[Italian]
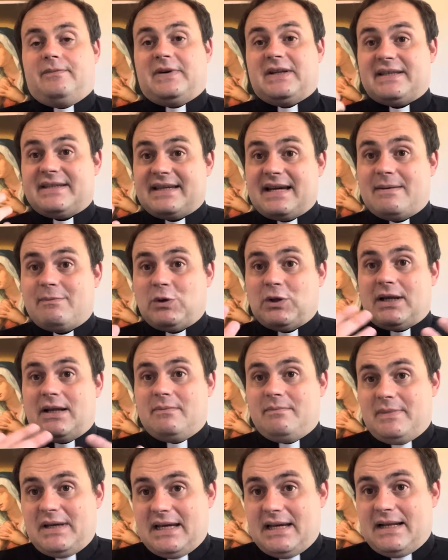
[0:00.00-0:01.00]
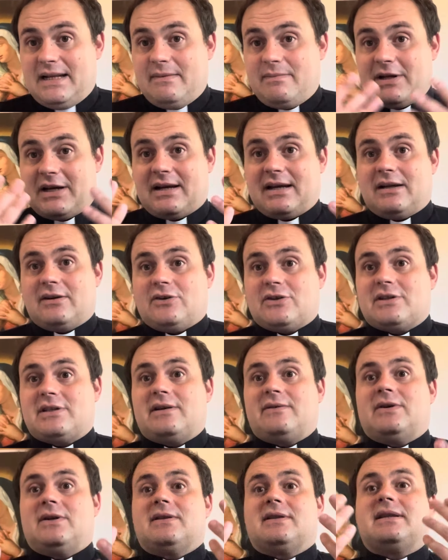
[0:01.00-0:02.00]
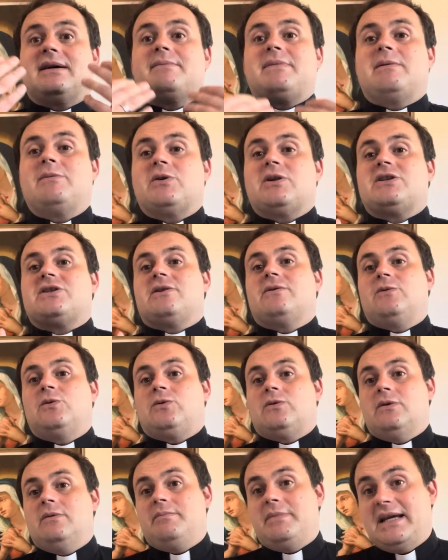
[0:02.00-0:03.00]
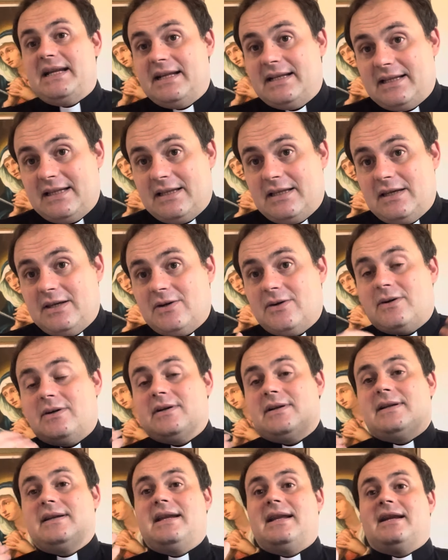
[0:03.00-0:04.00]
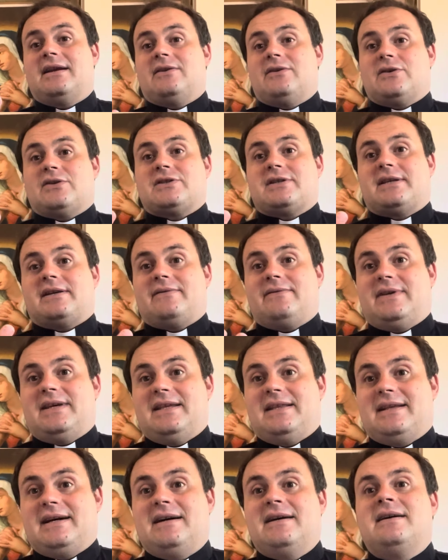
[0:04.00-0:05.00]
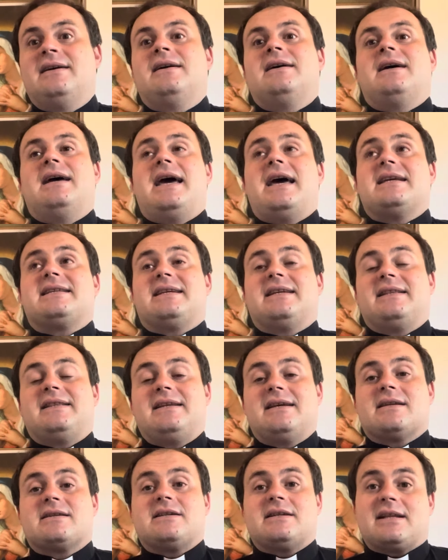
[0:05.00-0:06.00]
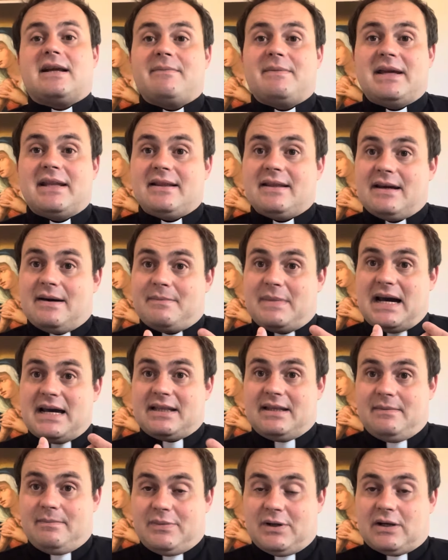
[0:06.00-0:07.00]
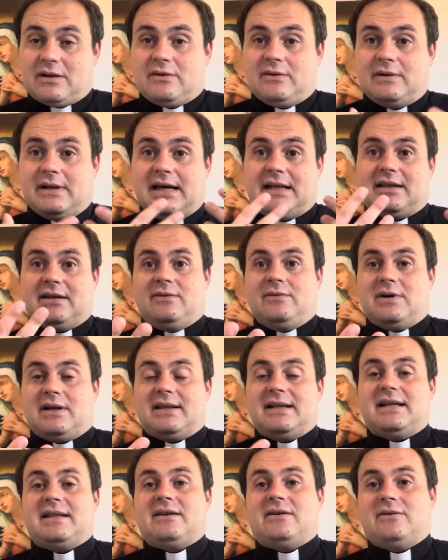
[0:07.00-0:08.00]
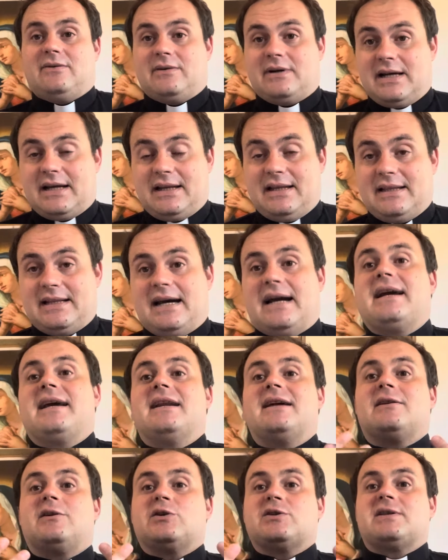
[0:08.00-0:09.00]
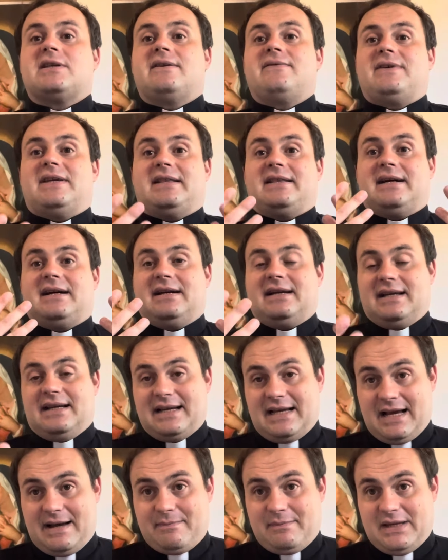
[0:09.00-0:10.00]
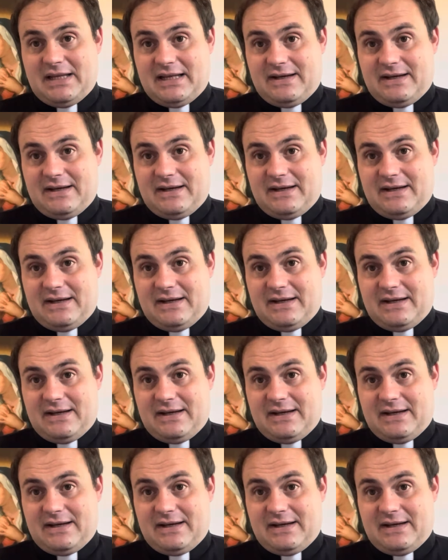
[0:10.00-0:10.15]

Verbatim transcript: Facciamo del bene perché a nostra volta abbiamo ricevuto il bene di Dio nella nostra vita e sentirci talmente amati, perdonati, guardati con carità che la nostra vita cambia